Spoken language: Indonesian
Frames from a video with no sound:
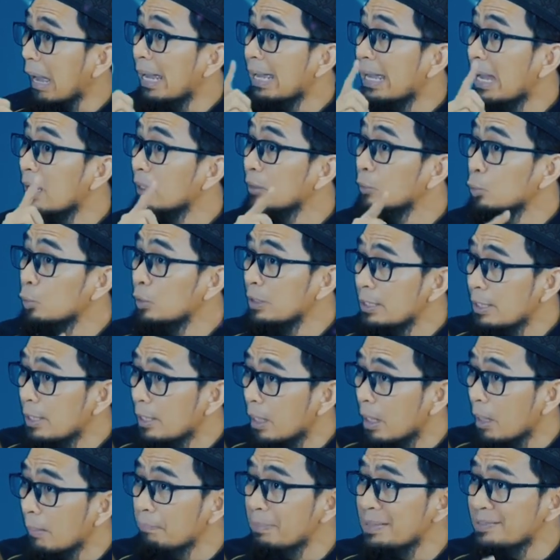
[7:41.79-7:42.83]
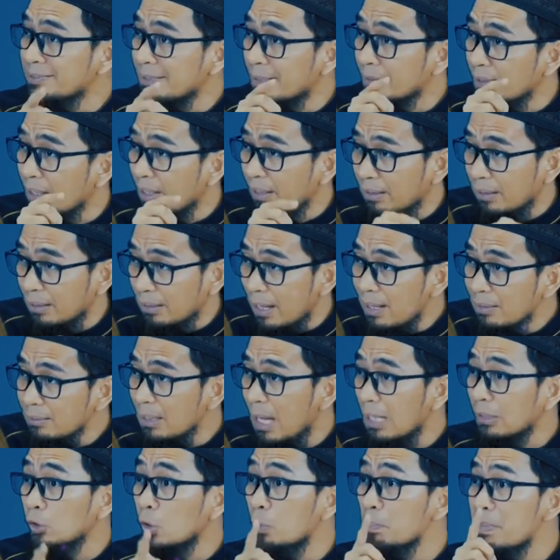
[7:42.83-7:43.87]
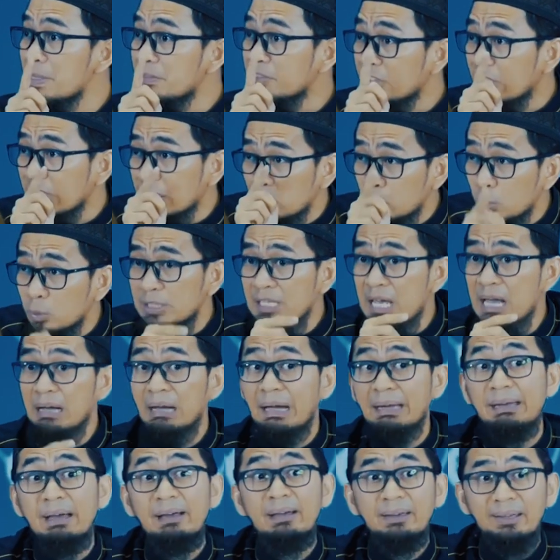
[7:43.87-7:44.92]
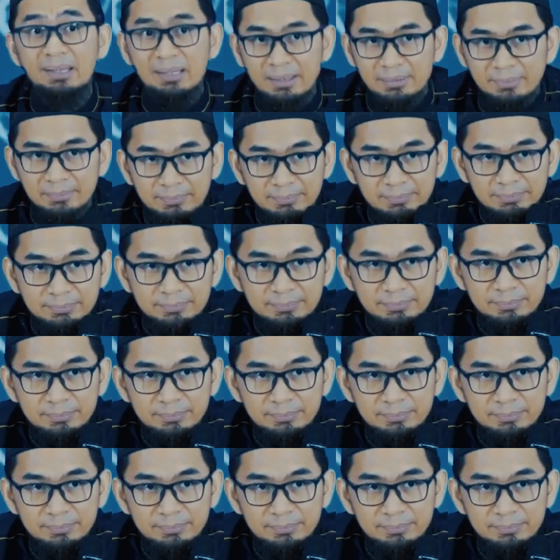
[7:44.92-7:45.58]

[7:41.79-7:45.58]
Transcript: Kaya dunia miskin akhirat atau miskin dunia kaya akhirat?